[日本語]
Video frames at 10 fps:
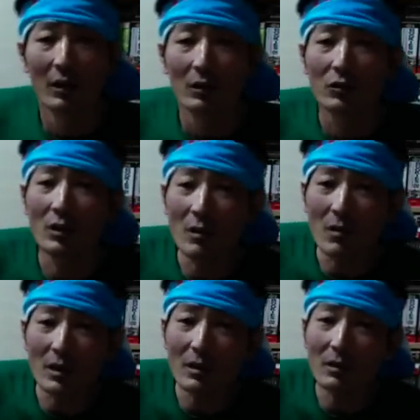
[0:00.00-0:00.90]
7
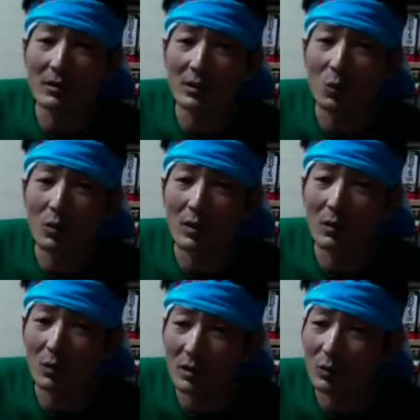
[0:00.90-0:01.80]
割が活性放棄な
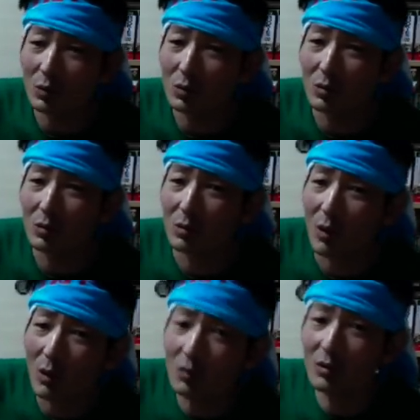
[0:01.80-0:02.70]
のに、こ
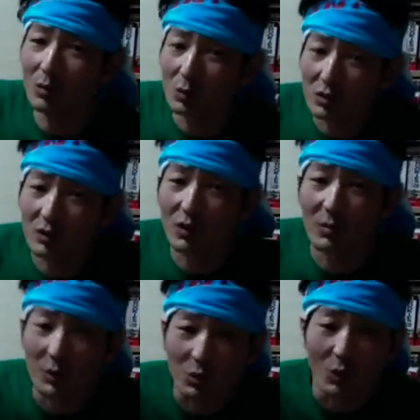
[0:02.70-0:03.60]
の、歩いてるおっさんらを
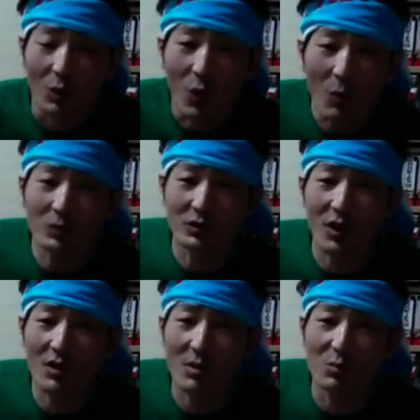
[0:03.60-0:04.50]
見ると、ほぼ
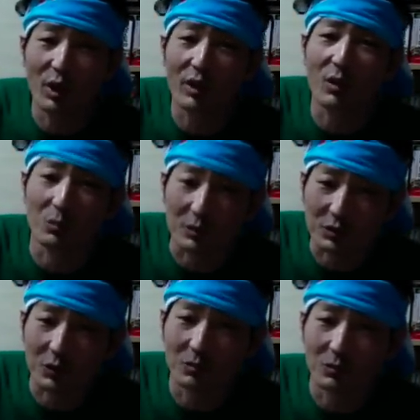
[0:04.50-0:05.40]
全員が向けてるんで
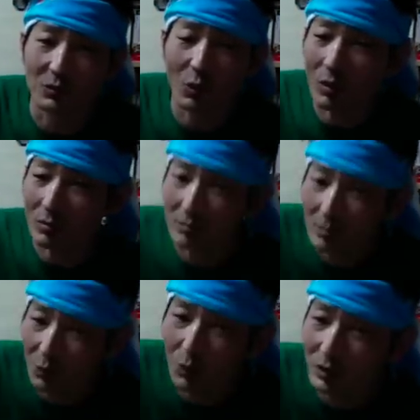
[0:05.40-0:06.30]
すよ。あれ
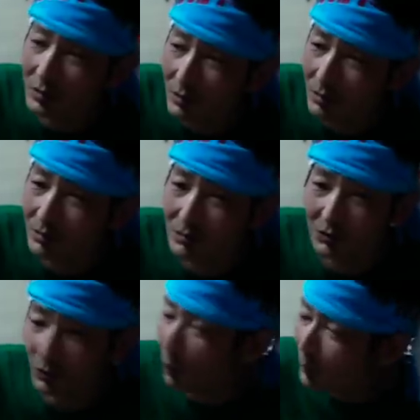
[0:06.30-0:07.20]
おかしいなと。
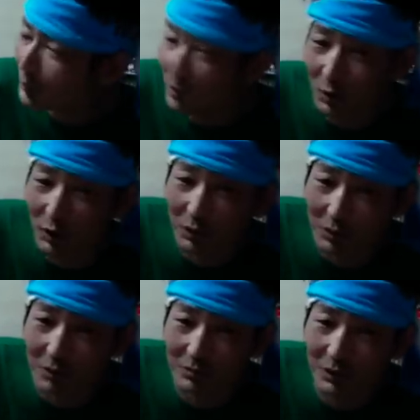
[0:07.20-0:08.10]
ほぼ全員向けてる
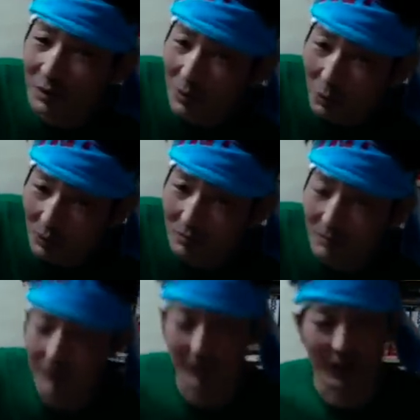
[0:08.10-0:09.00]
な。なんでだろ
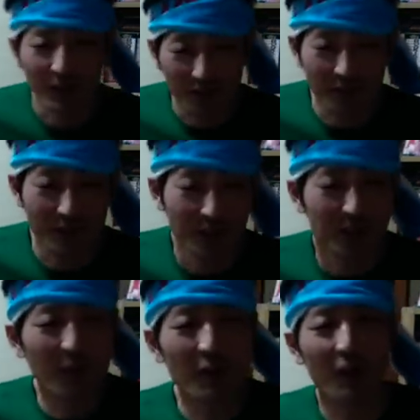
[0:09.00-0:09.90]
うな。ね。
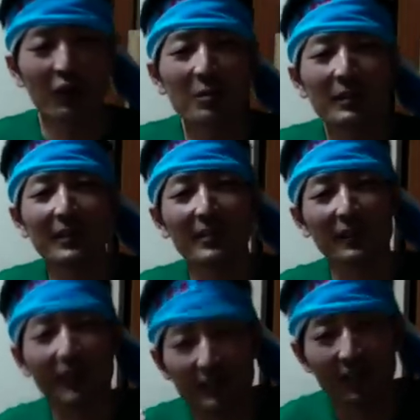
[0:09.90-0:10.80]
でもなんか湯船に浸か
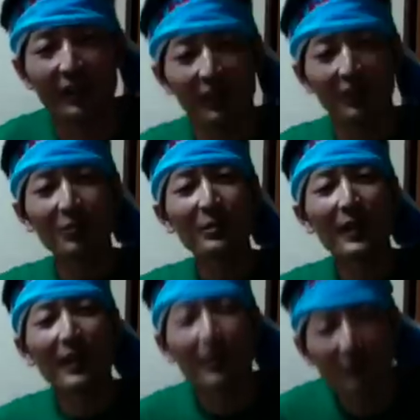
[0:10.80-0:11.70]
るじゃないですか。湯船
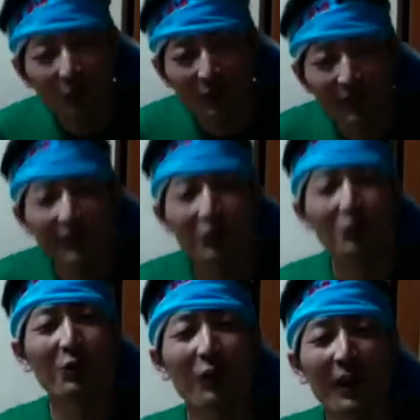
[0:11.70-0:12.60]
からとこ出た直
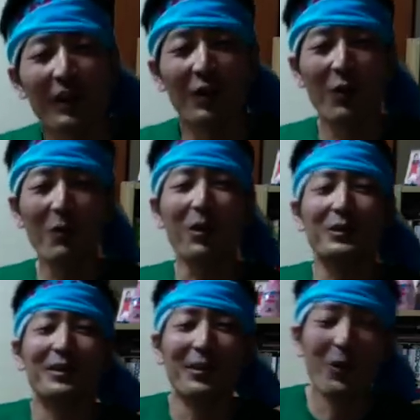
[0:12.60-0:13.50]
後は、ほぼ、ほ
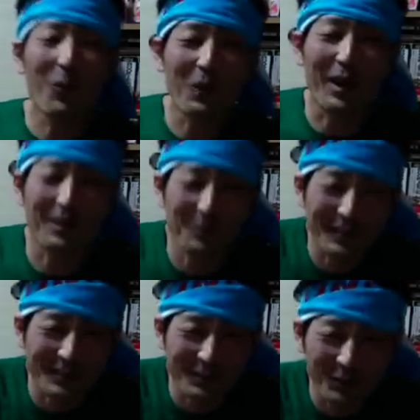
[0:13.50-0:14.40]
ぼ
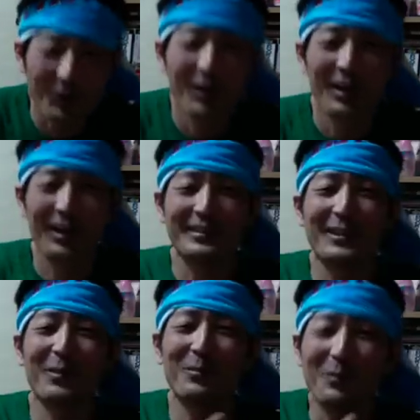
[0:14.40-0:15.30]
100%火星、
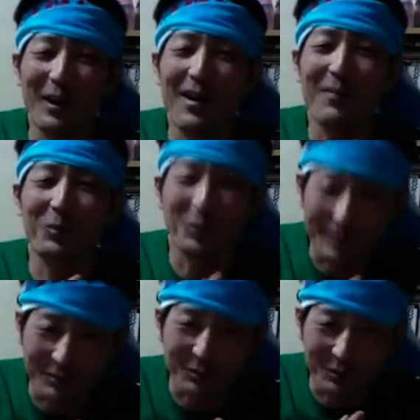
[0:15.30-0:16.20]
川が戻って
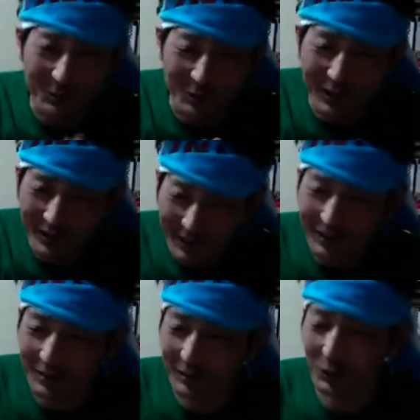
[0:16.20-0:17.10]
るという状態で
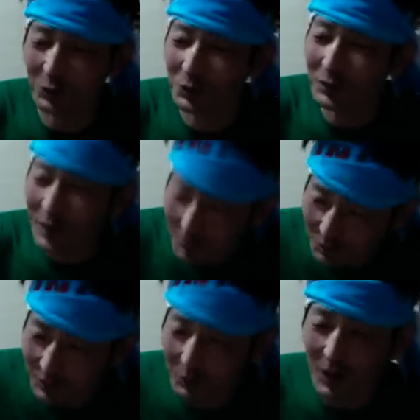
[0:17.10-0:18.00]
ね。お風呂の中っていう
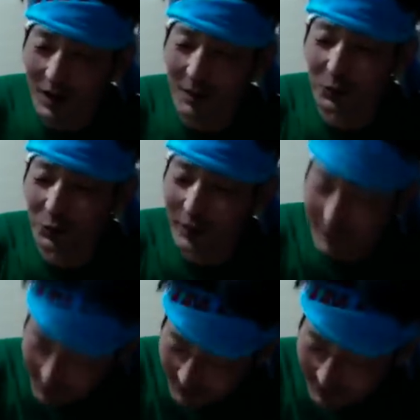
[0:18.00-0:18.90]
のはどうも川が戻りや
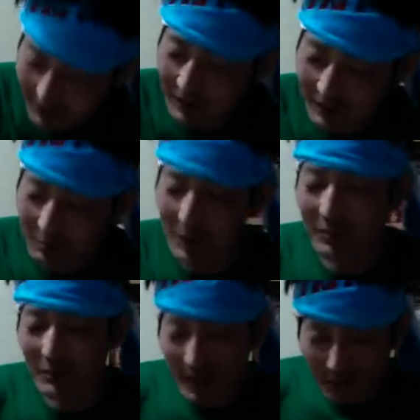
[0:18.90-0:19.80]
すい。
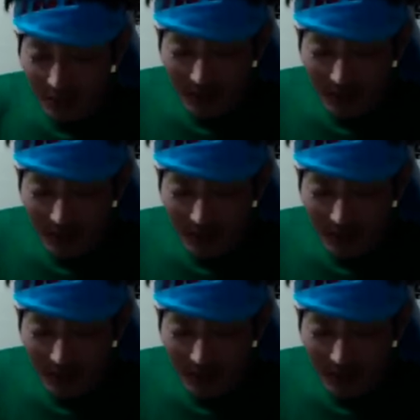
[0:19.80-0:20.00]
みんな見え